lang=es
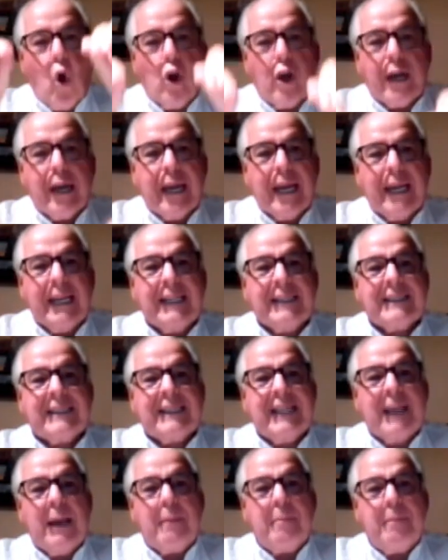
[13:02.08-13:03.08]

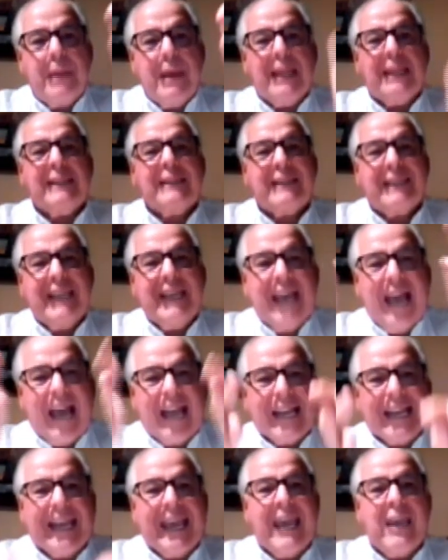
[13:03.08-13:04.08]
concretamente
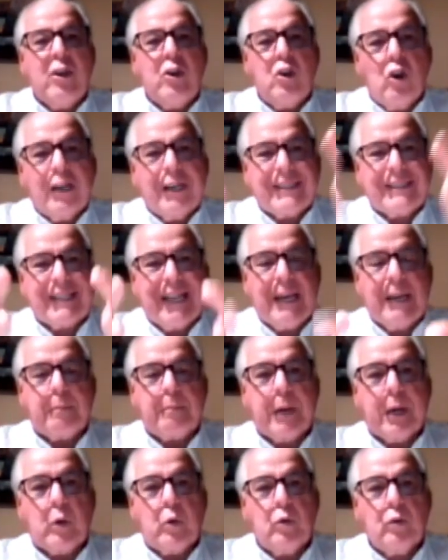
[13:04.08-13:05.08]
aquello que se le
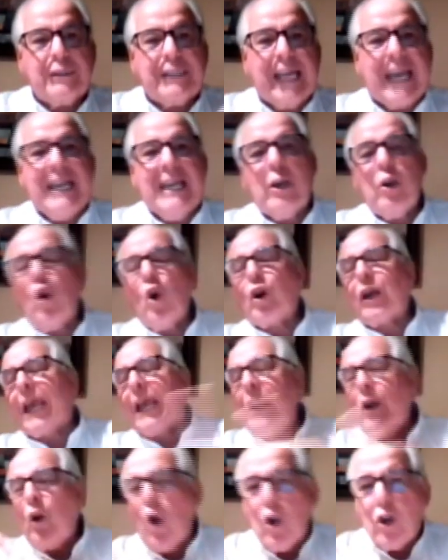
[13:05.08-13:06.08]
pregunta y lo
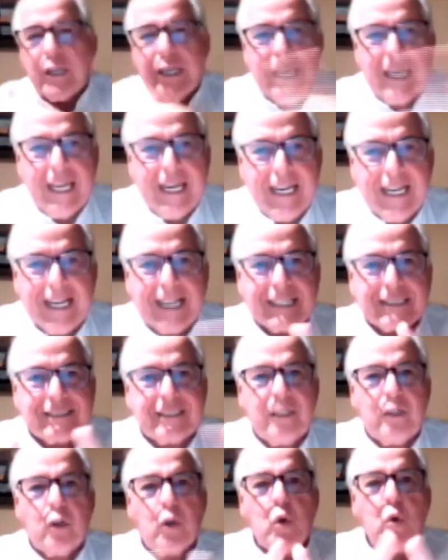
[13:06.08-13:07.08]
que no quiere
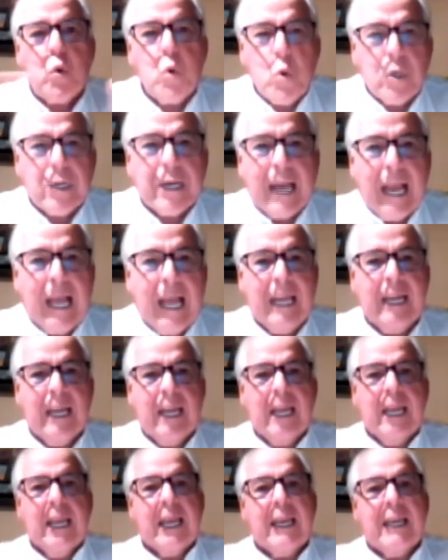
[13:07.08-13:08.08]
Castillo nunca
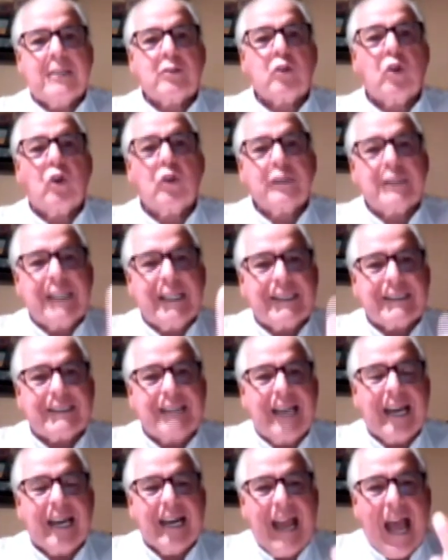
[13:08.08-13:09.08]
es
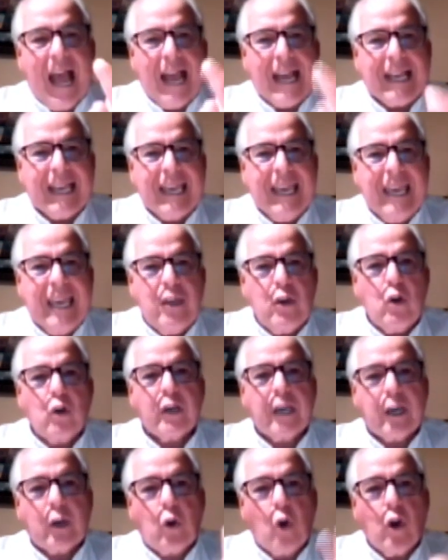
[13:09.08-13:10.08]
contestar
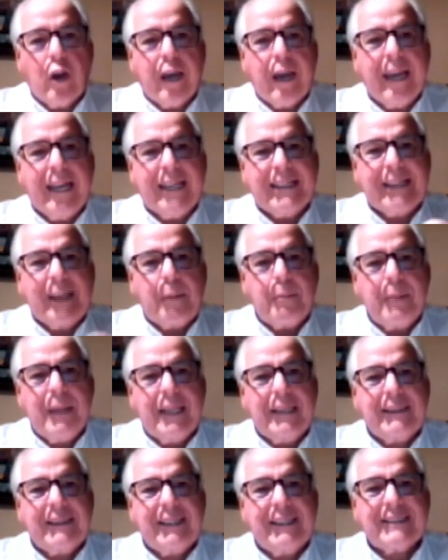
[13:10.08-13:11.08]
aquello que
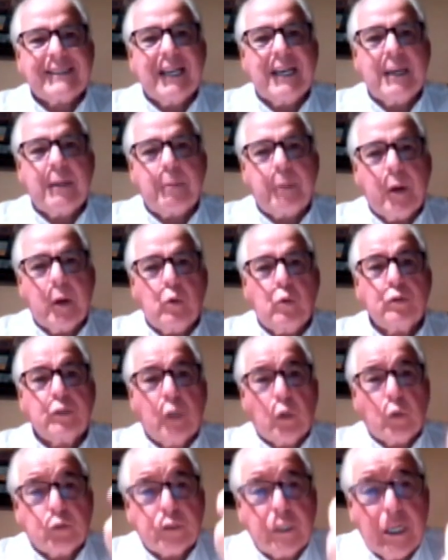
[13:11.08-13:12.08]
concretamente se le
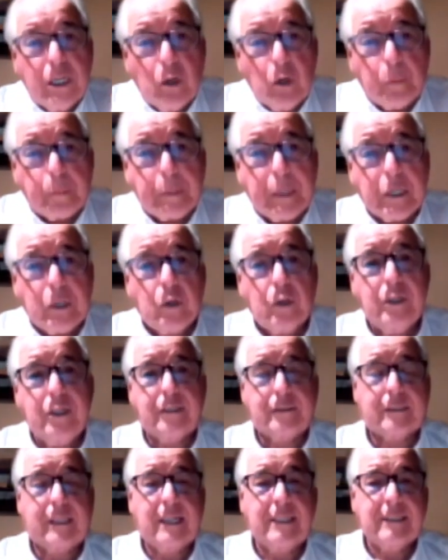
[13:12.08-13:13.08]
pregunta. ...a Ustedes los
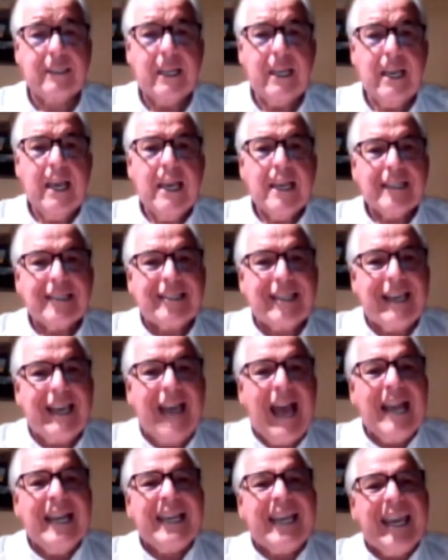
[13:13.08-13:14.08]
periodistas
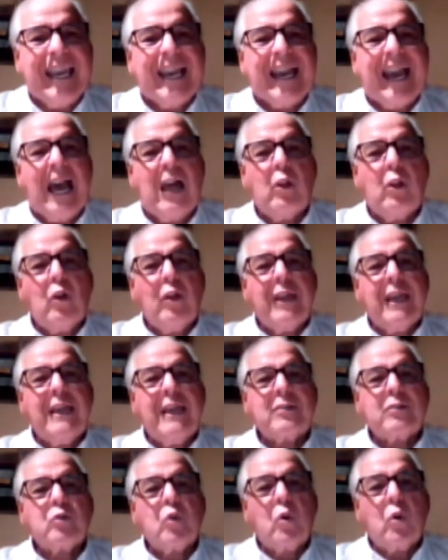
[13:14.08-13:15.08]
se han quejado
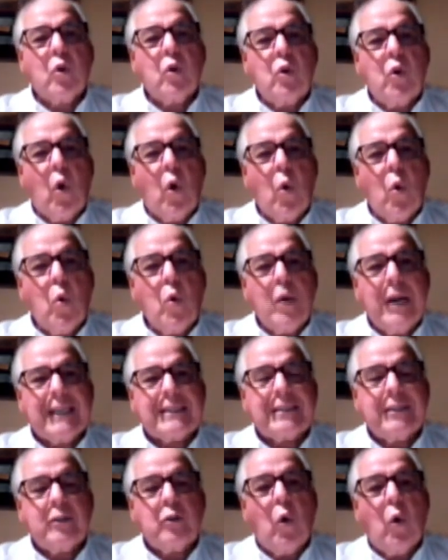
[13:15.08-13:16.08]
de eso no
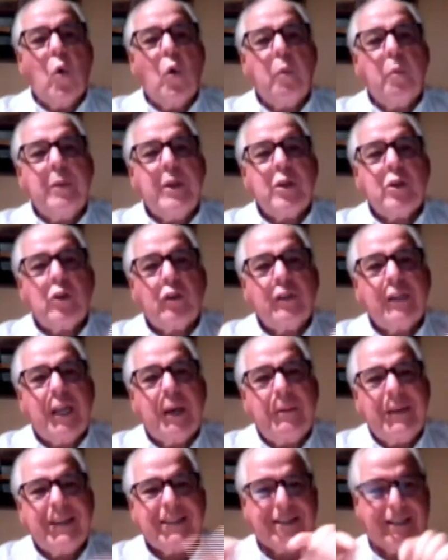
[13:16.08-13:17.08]
una, sino un millón
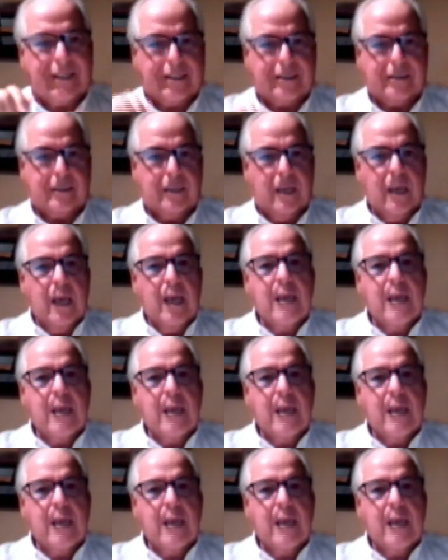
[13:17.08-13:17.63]
de veces.